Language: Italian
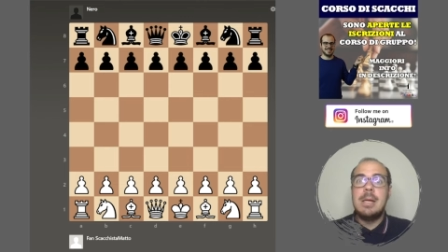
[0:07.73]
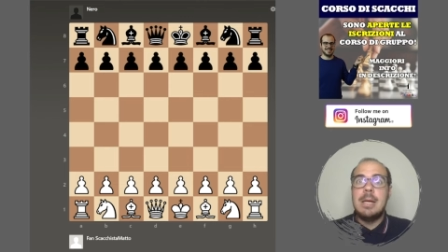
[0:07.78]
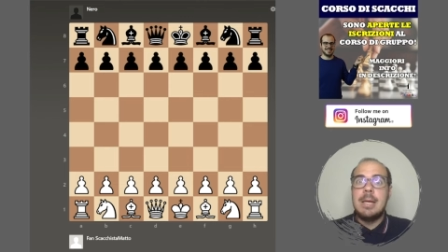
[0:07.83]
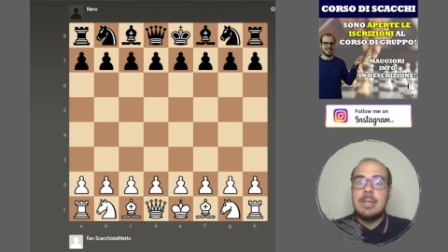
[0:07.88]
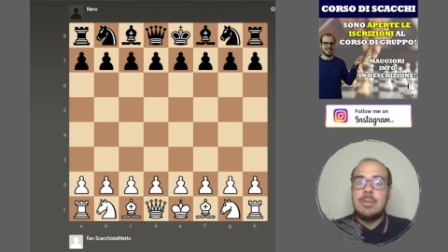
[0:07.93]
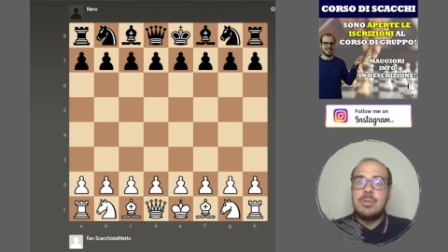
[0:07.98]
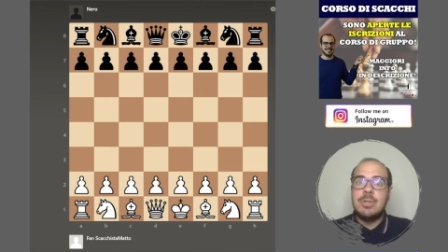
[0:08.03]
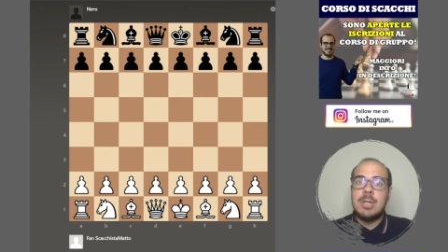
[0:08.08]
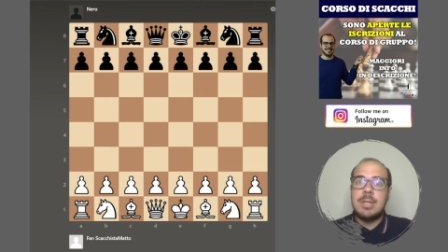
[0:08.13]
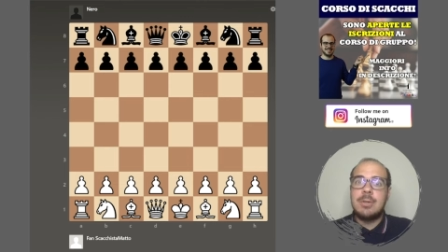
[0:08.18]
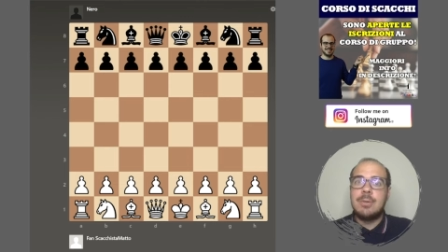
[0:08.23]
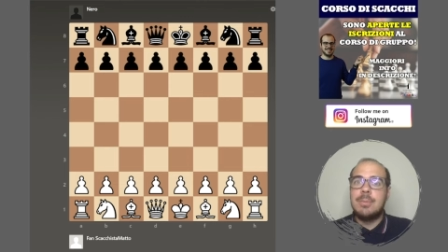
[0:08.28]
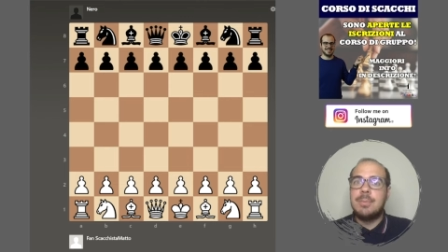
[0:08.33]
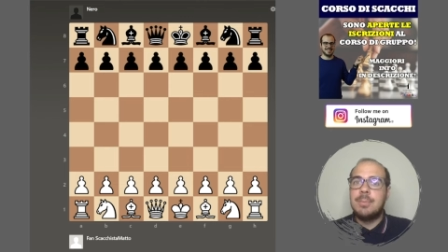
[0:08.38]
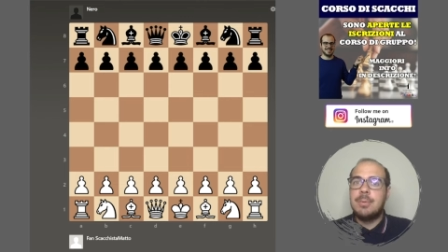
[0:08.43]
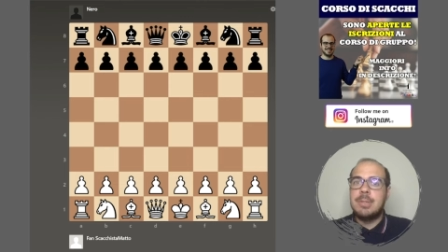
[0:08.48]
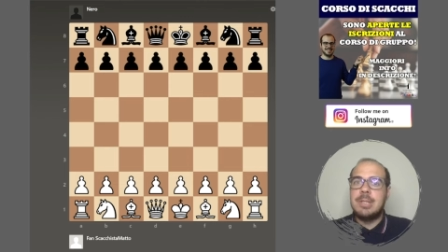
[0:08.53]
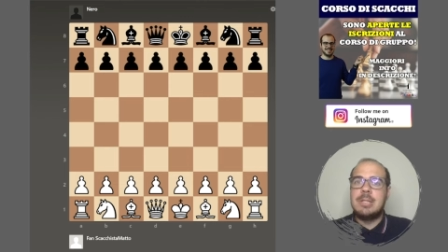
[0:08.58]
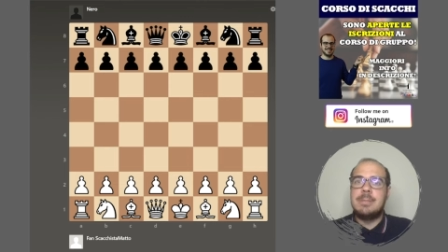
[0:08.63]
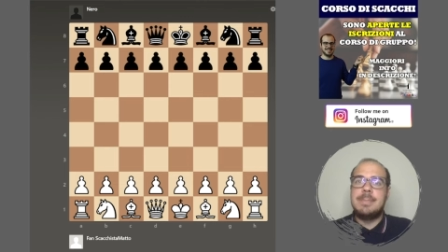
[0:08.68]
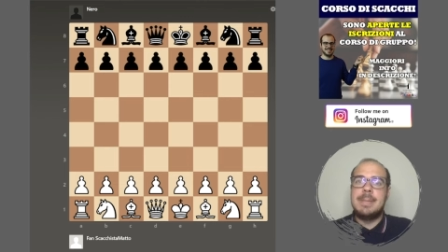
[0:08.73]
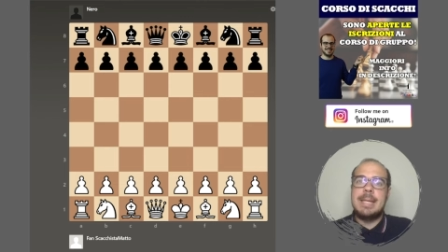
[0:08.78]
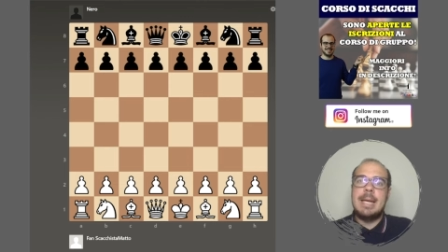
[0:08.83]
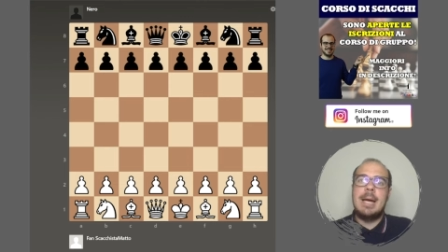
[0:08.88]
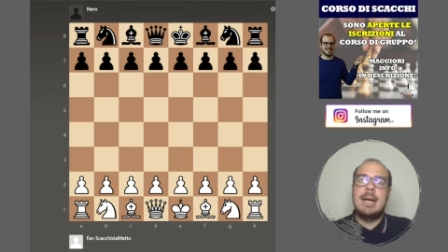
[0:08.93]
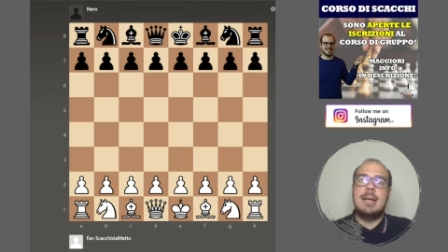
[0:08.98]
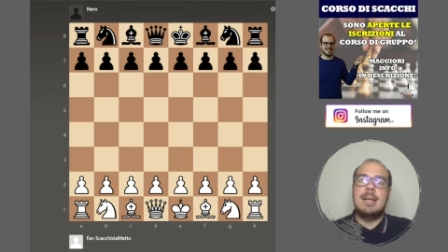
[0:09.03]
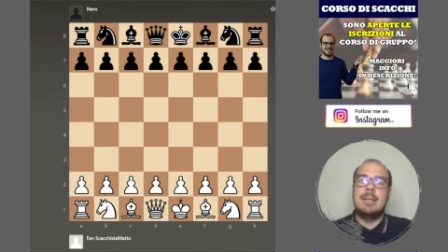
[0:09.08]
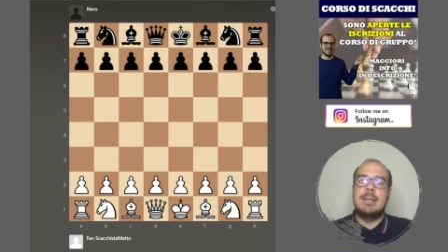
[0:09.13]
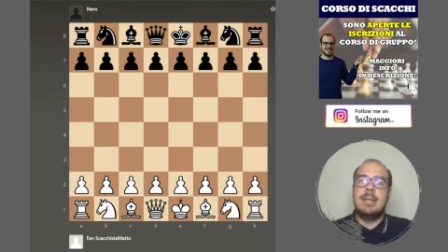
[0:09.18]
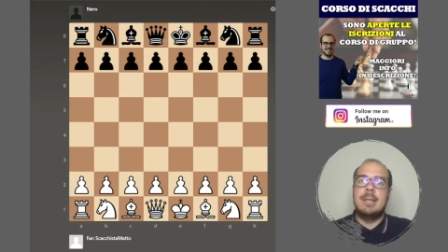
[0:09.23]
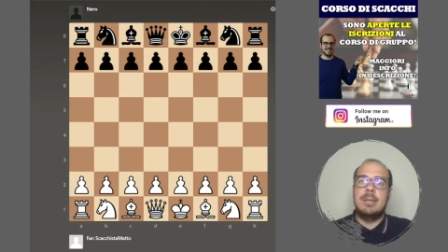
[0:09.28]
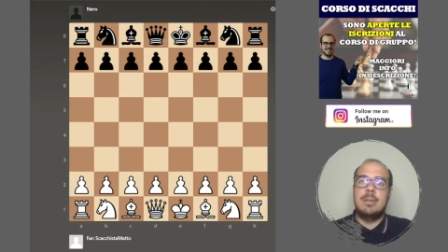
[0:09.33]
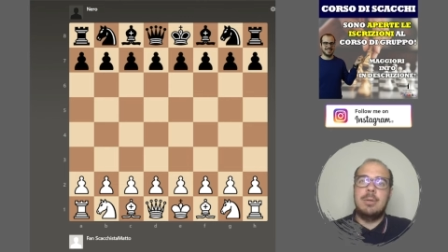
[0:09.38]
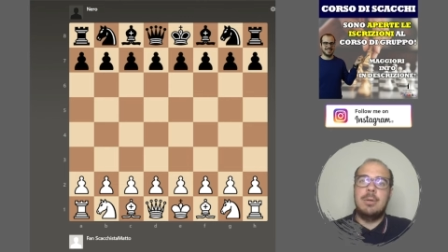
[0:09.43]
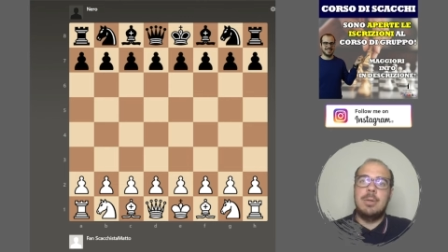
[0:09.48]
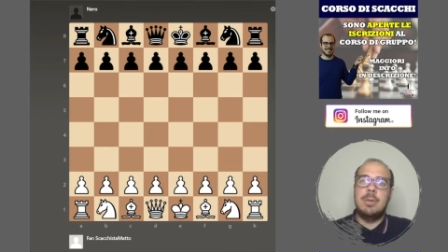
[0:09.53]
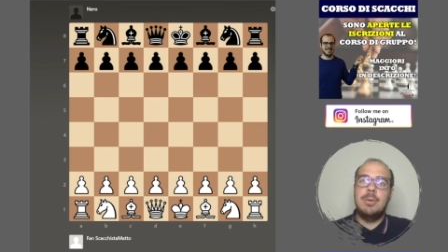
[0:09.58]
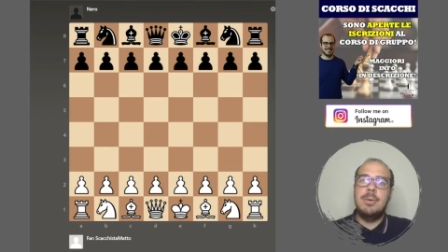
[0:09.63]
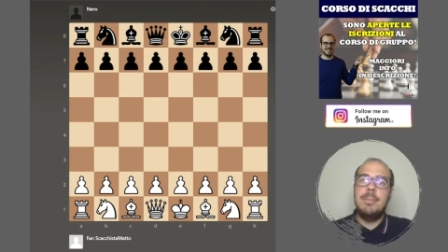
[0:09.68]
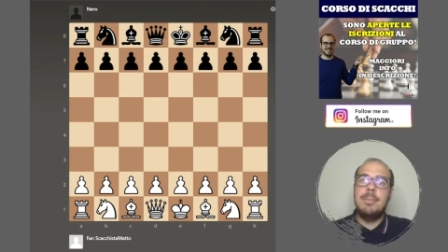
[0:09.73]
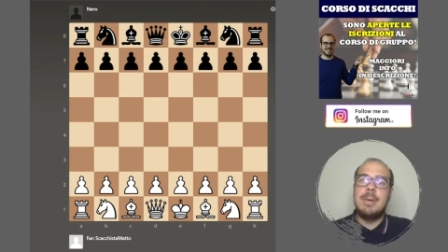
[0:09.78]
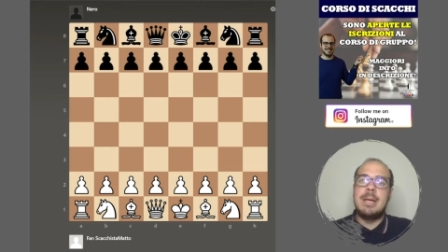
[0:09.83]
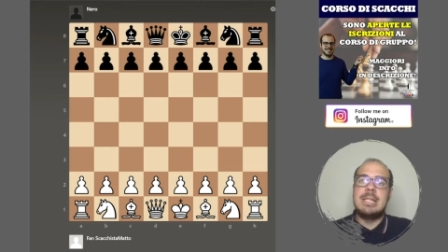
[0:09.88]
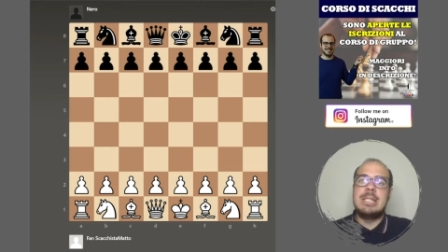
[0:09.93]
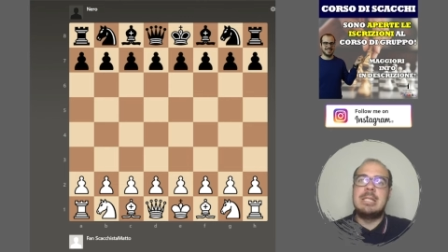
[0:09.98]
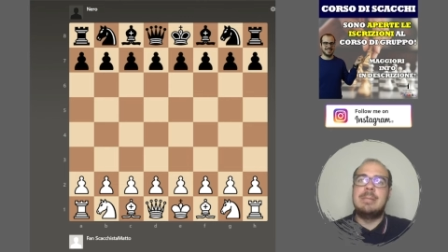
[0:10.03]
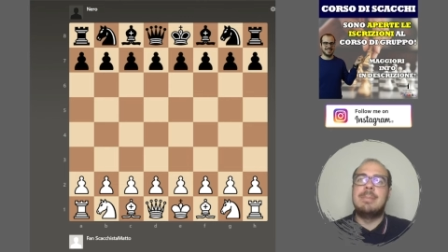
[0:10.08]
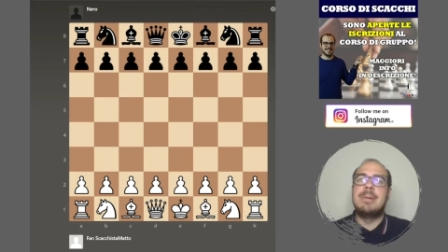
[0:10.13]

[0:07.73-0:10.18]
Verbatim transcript: e cerco un po' di spiegare gli errori commessi,